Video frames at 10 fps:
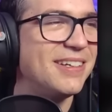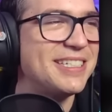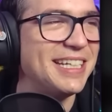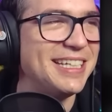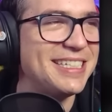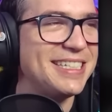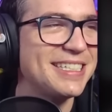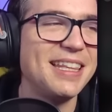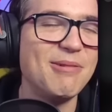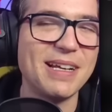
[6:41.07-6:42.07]
Los
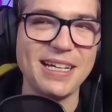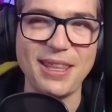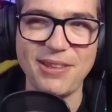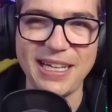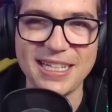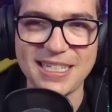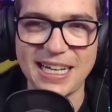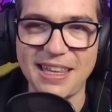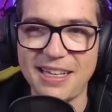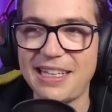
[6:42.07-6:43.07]
chilichis de guarnición de la
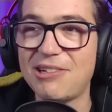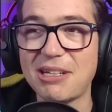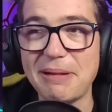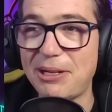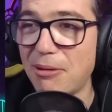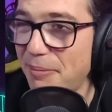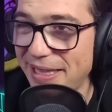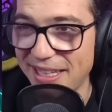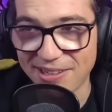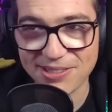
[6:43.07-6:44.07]
ensalada. Ya no sabe ni cómo
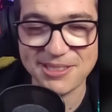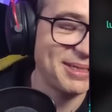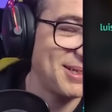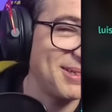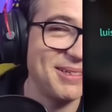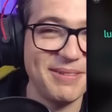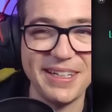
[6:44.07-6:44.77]
meterlos, pero